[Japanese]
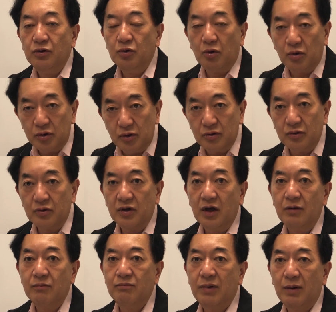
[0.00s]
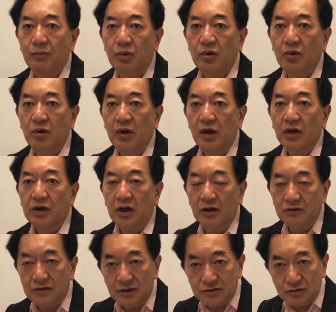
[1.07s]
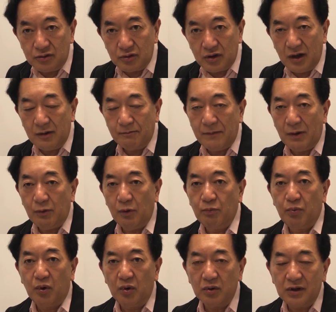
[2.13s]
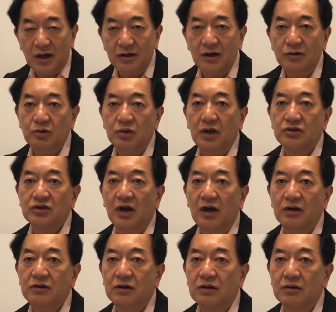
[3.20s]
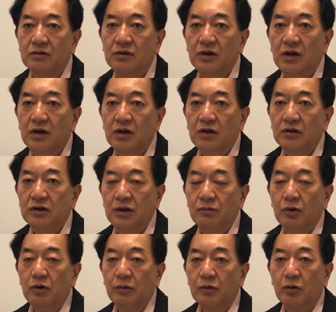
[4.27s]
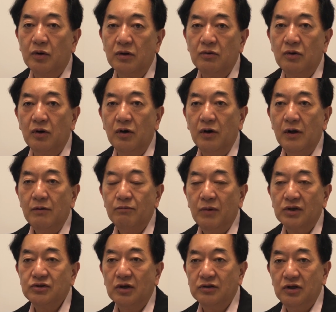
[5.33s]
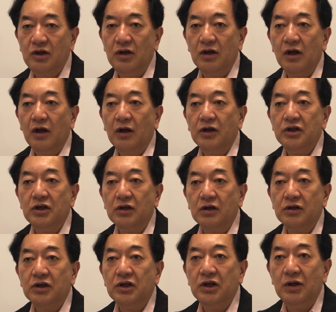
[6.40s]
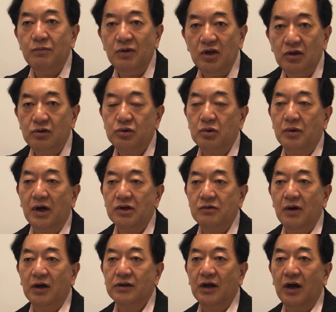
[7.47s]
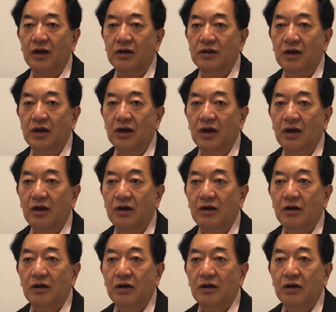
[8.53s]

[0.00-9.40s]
農業の現場も建設の現場も膨大な人たちが入ってくる。でもこれをまさに移民とは言わないで